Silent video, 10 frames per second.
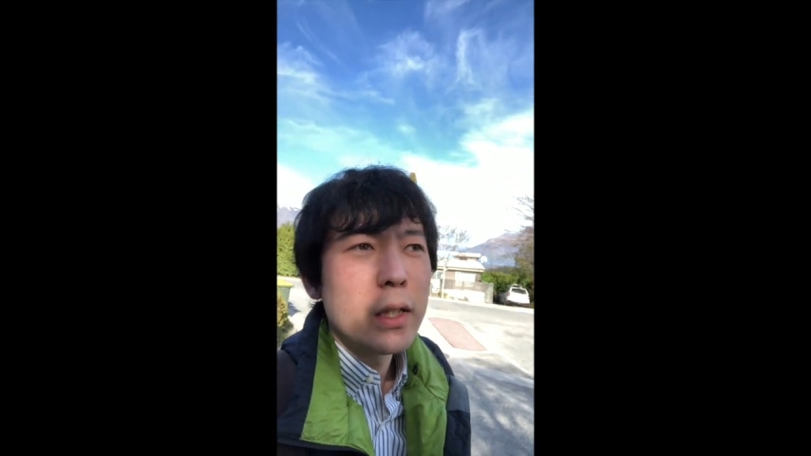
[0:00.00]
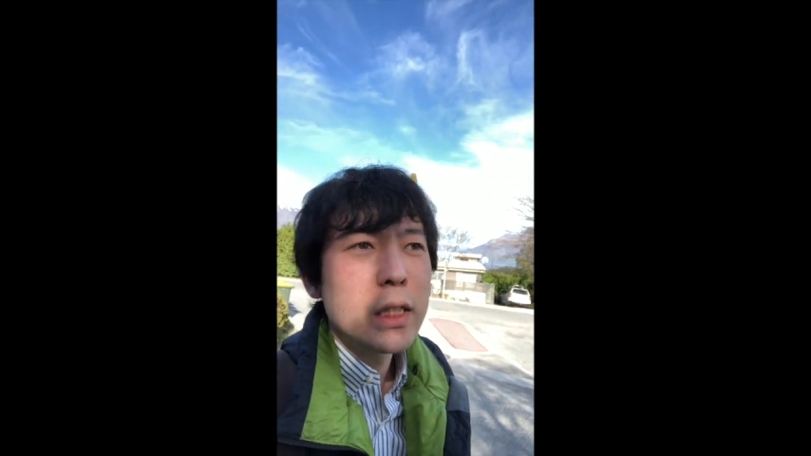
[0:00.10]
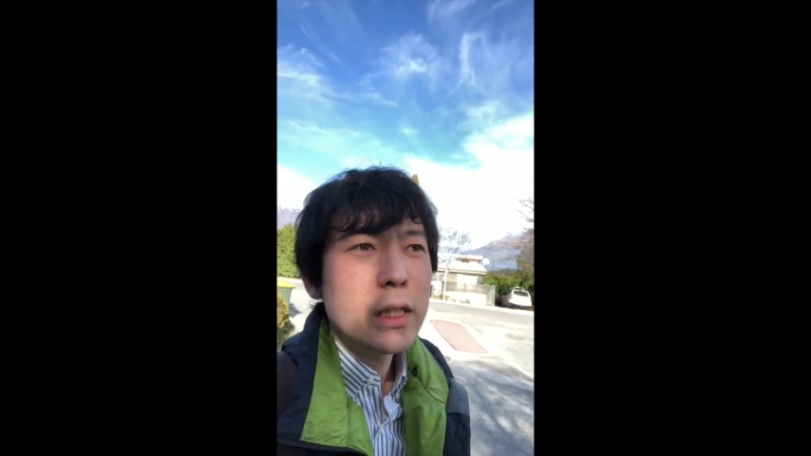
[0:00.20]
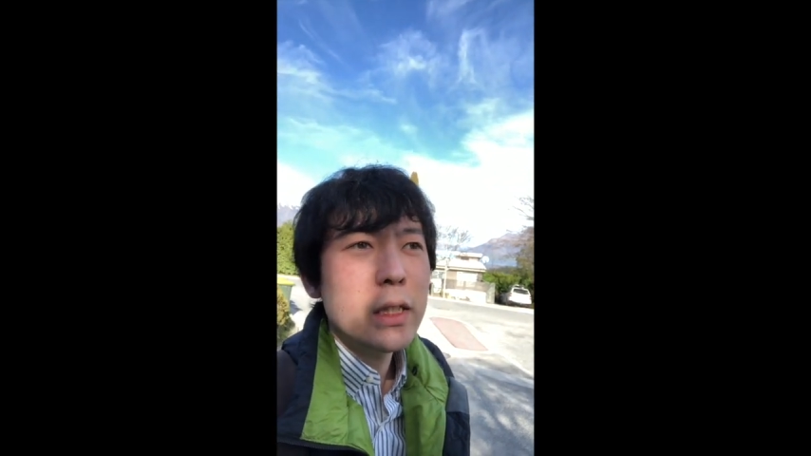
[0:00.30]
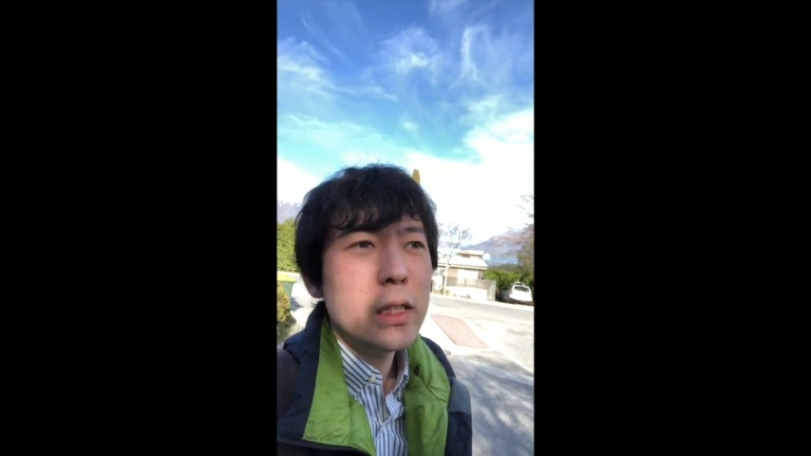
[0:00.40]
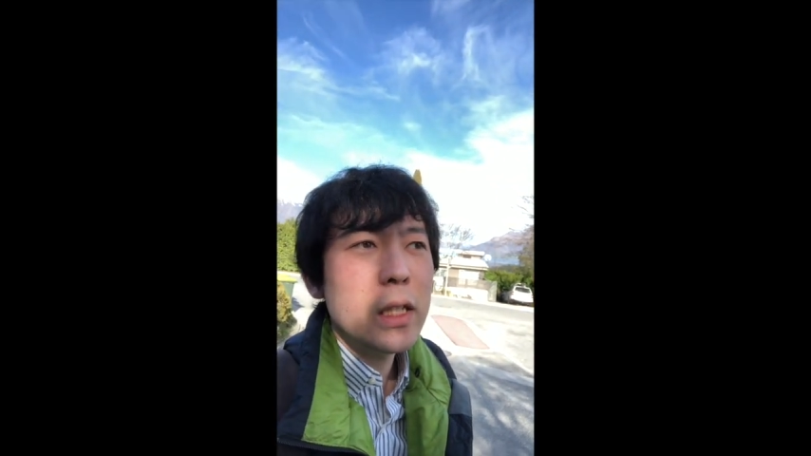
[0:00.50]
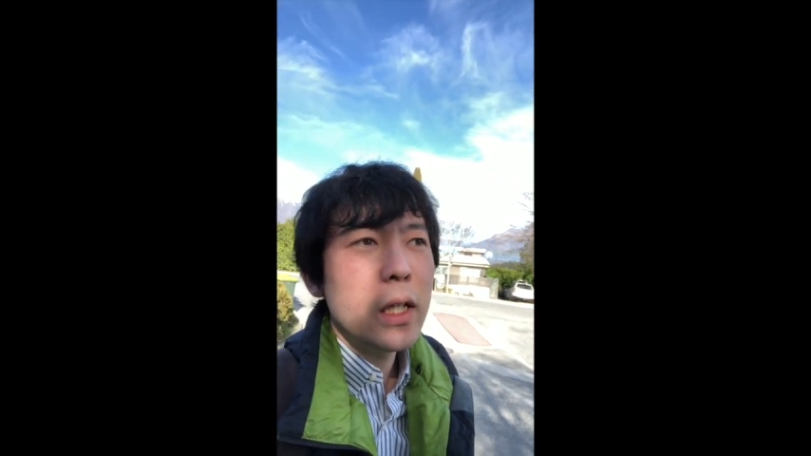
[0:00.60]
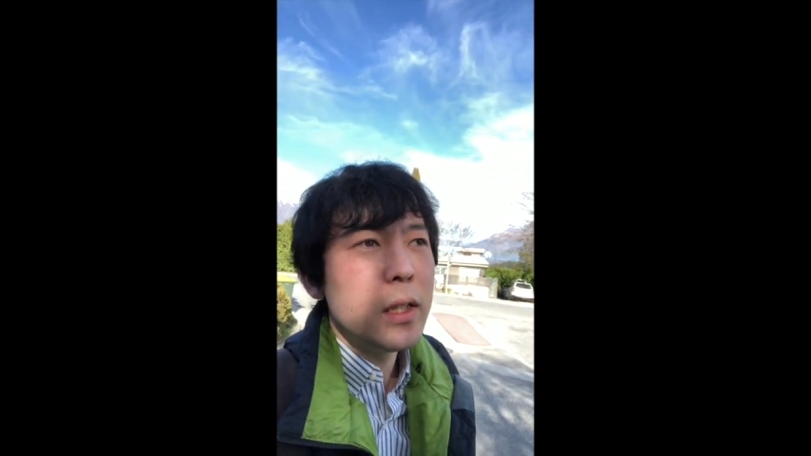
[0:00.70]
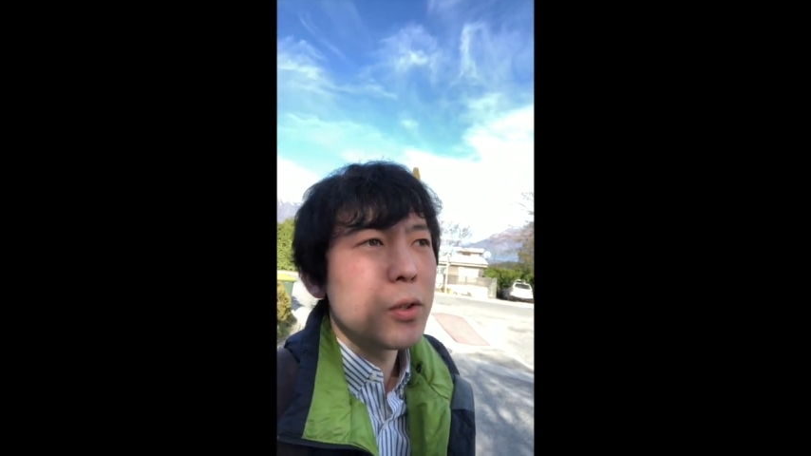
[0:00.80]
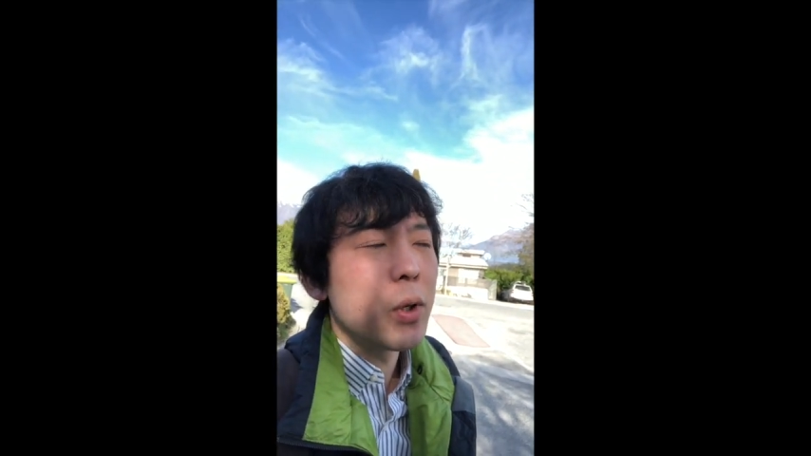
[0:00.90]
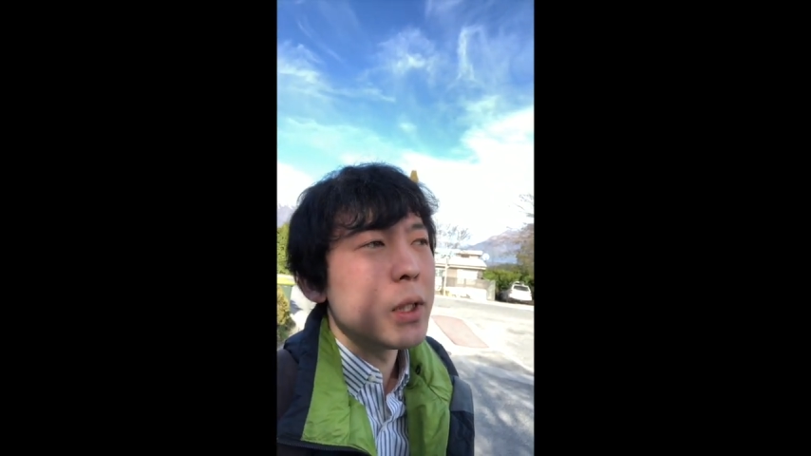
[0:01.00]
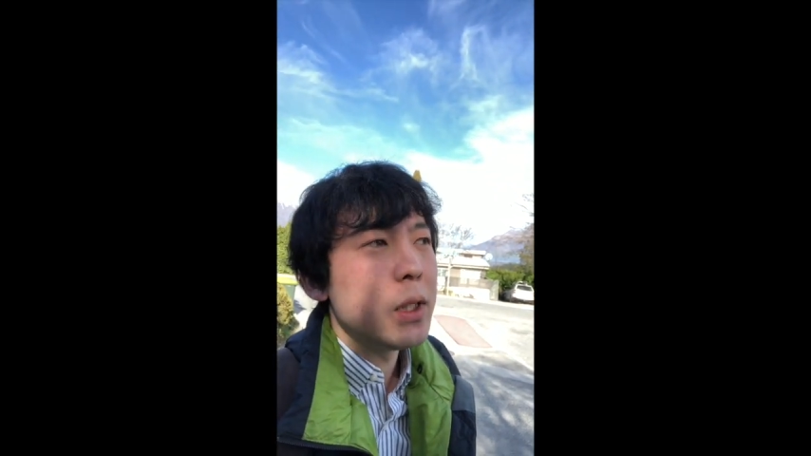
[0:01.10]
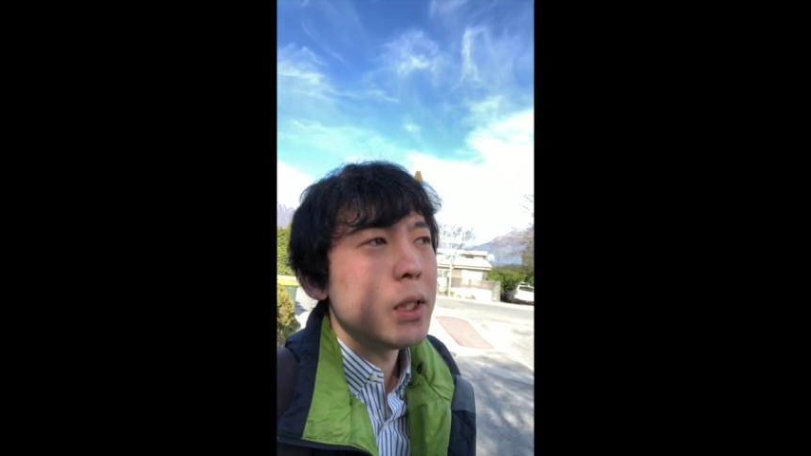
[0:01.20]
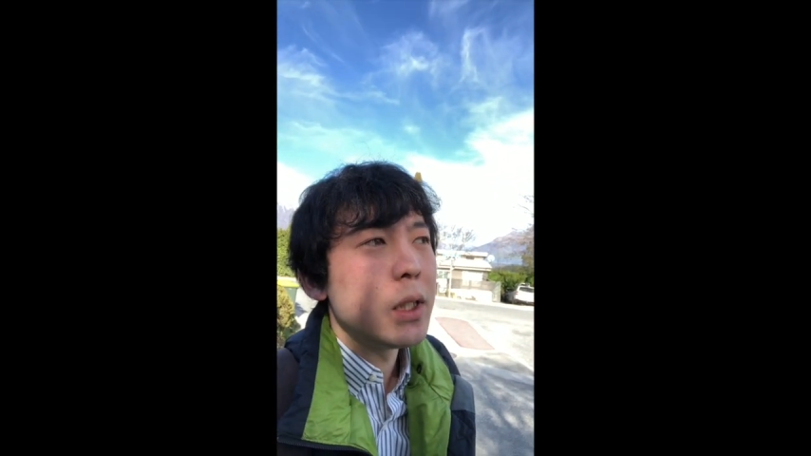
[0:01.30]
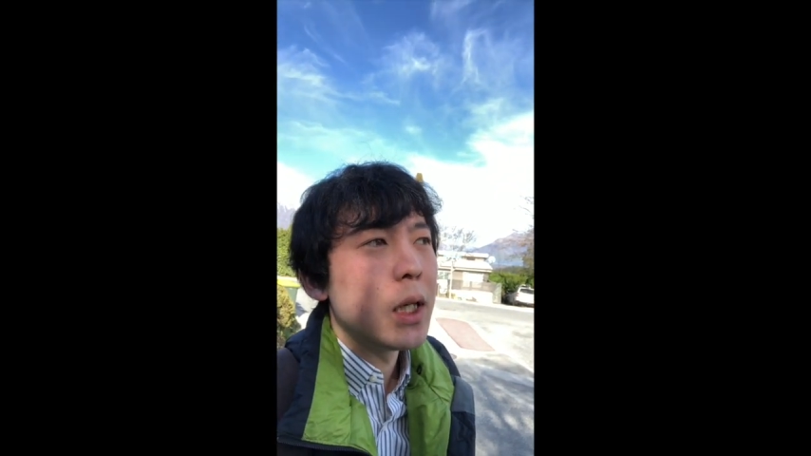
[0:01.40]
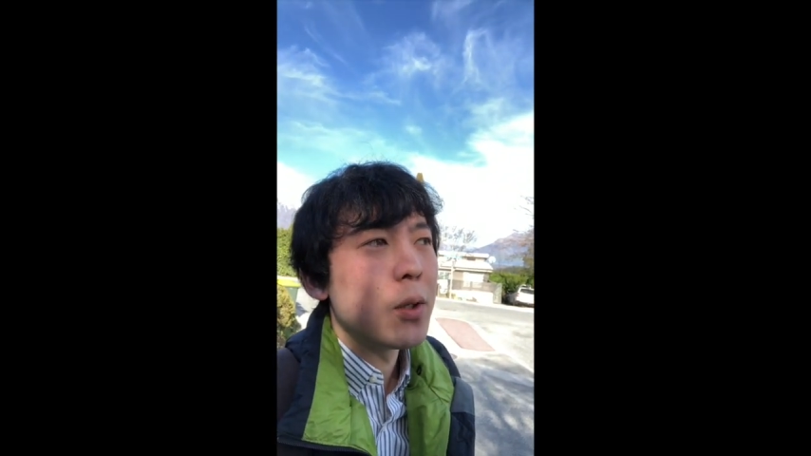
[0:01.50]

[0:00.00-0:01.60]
敷地内とかに